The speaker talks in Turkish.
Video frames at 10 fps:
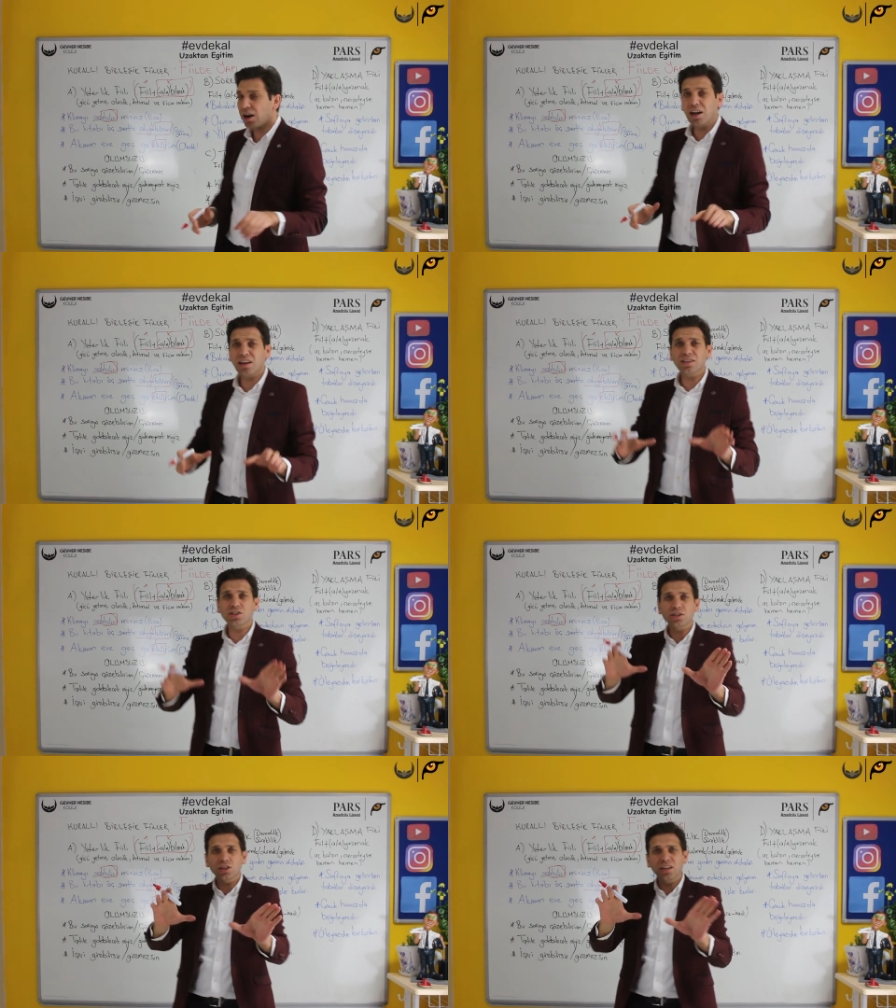
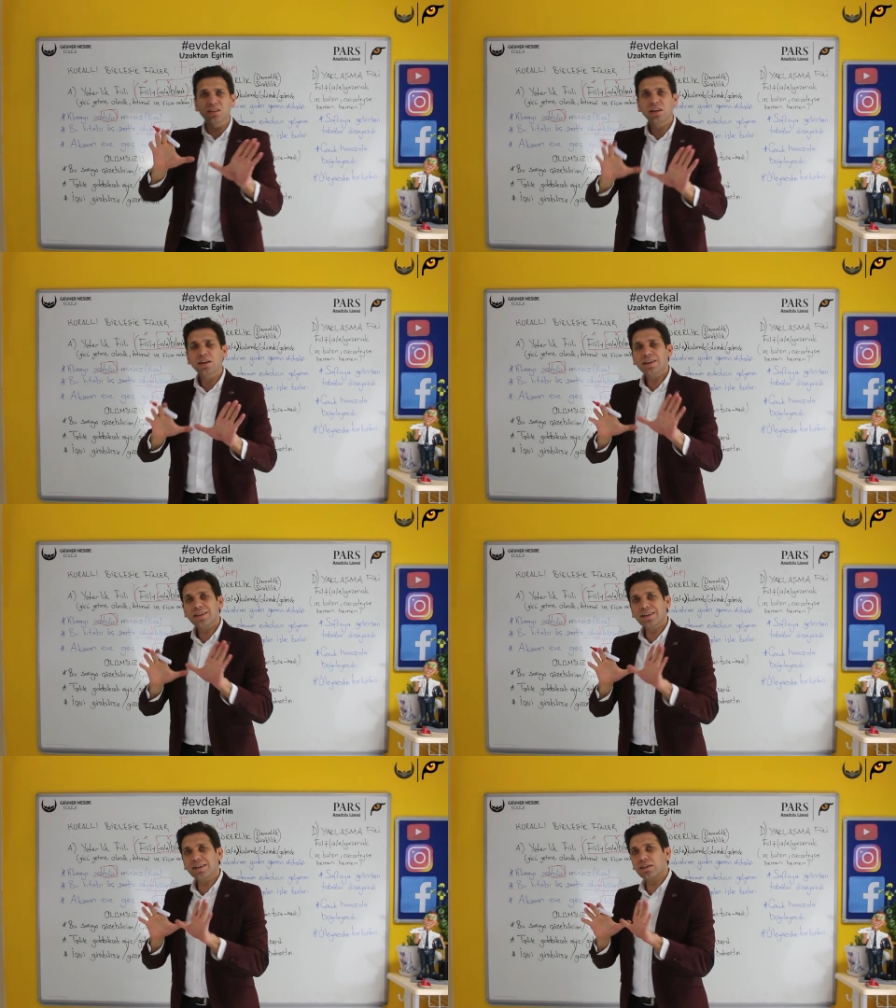Arkadaşlar can
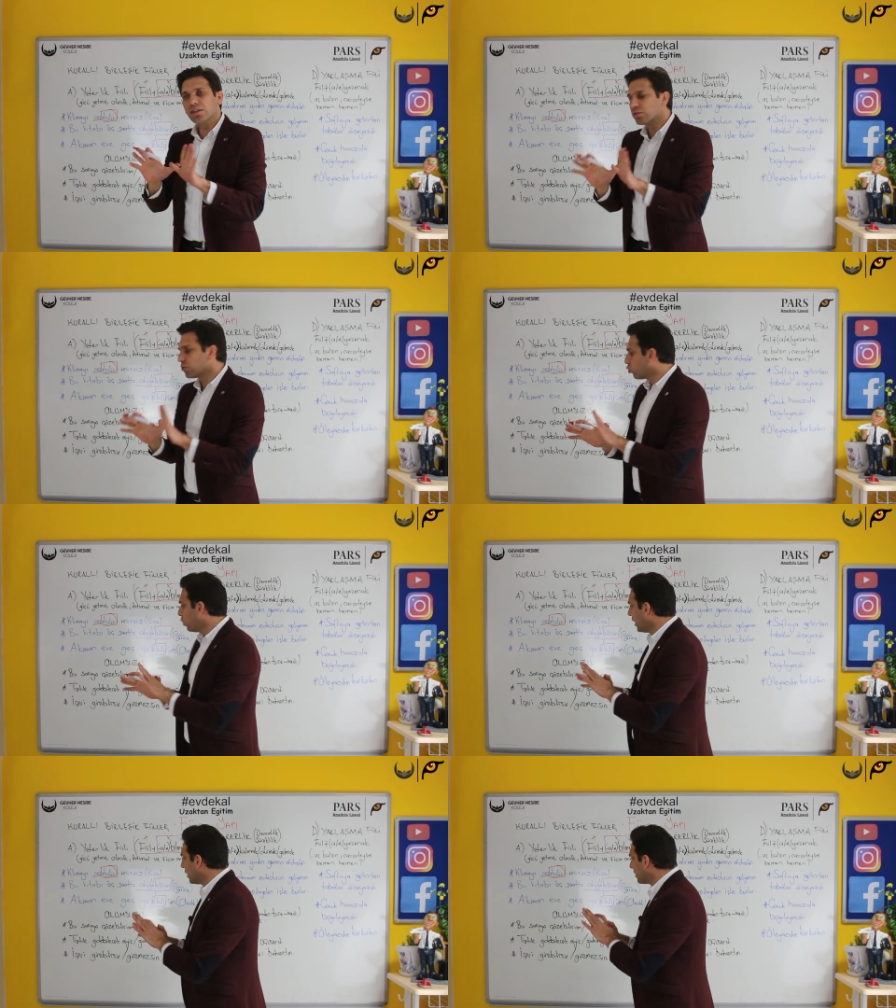e,
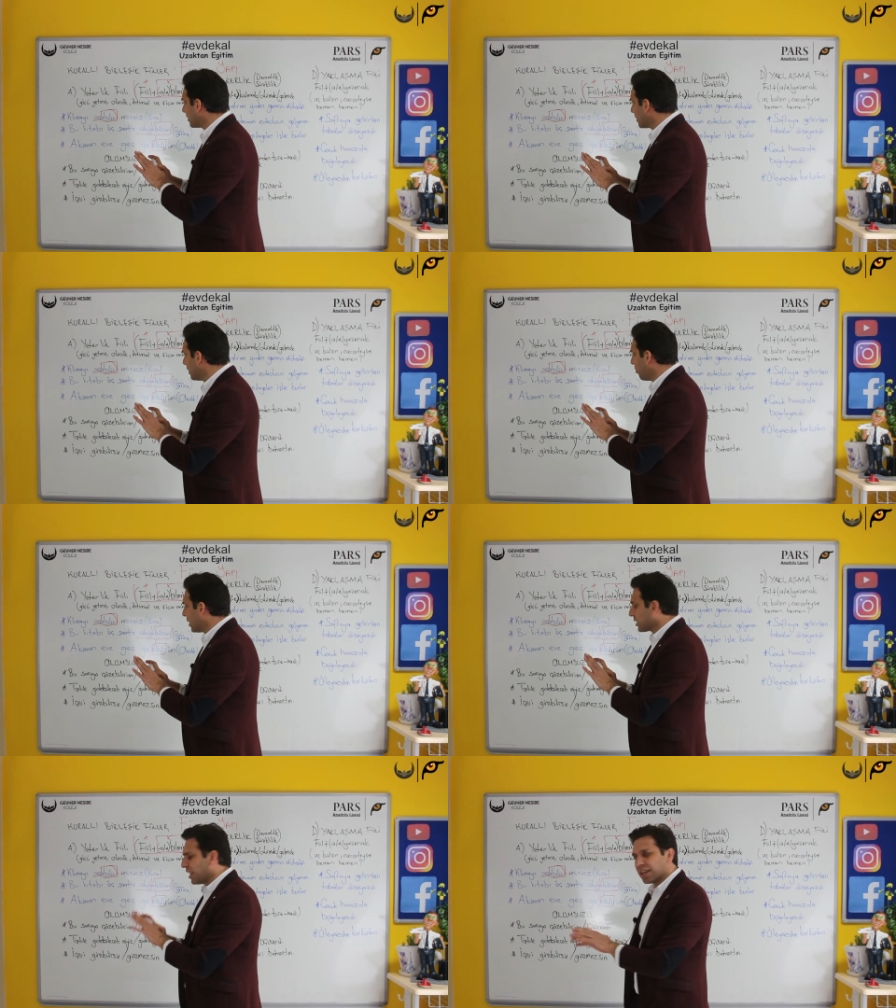kulağıyla
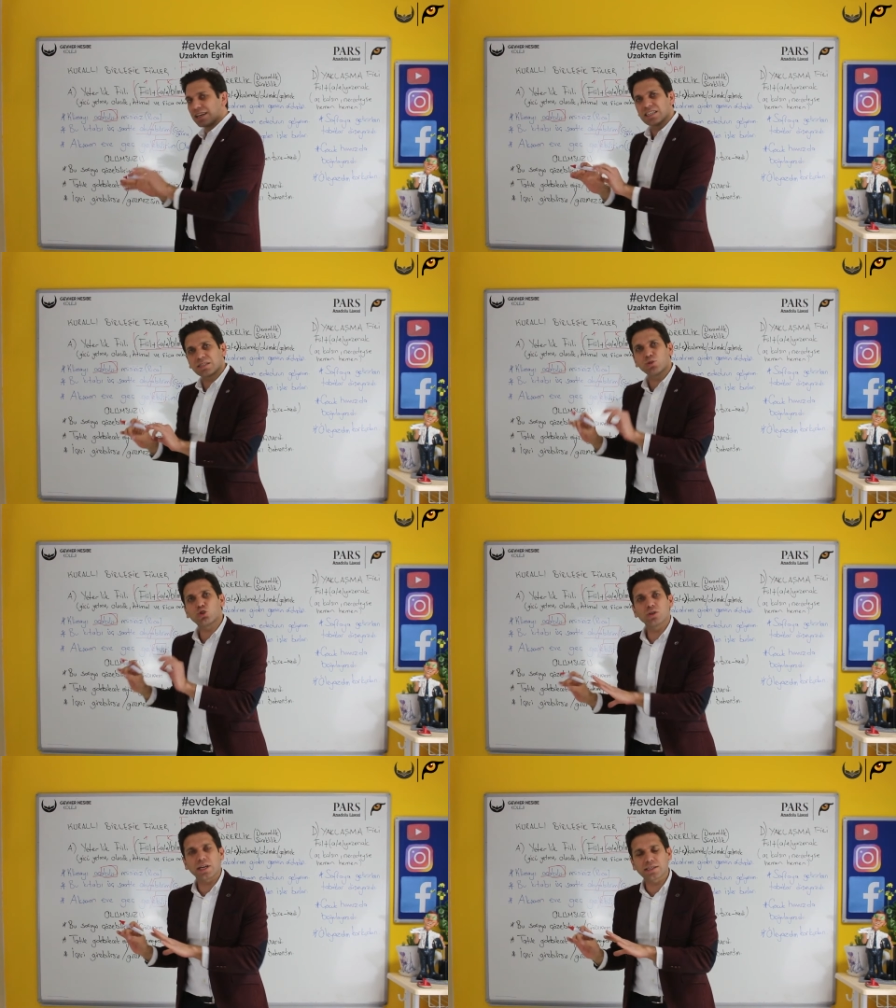dinlemeniz gereken kısmı
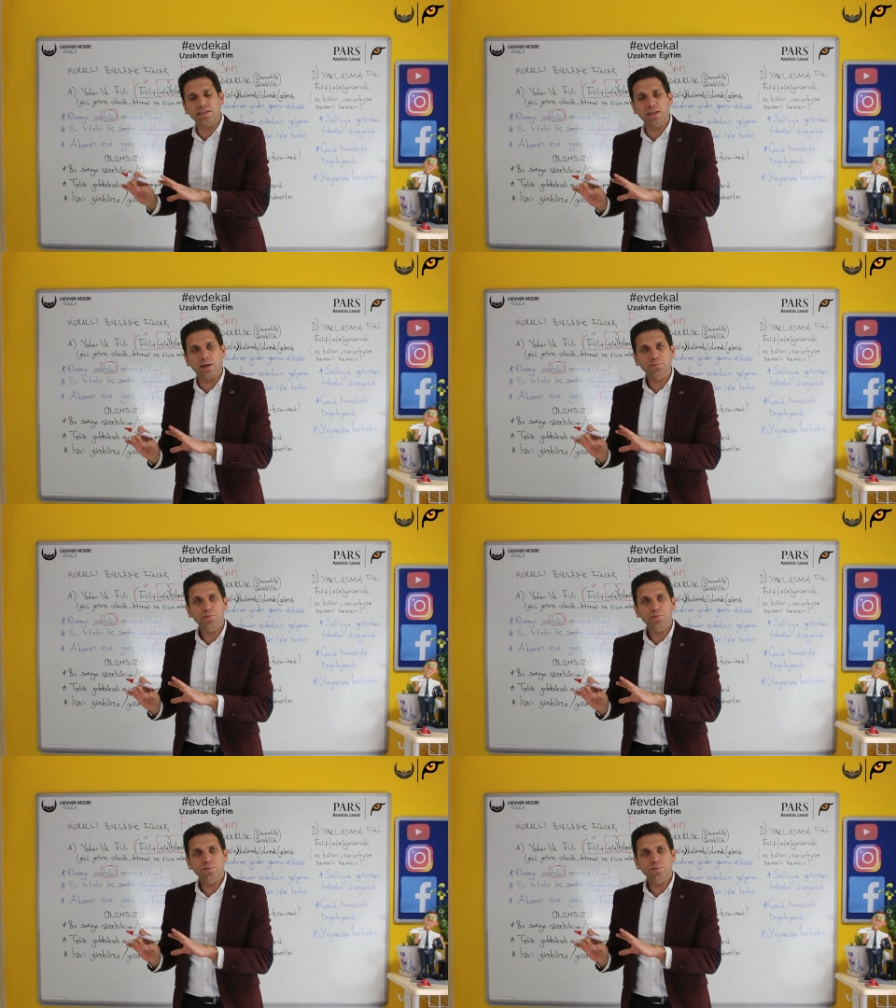şudur aslında.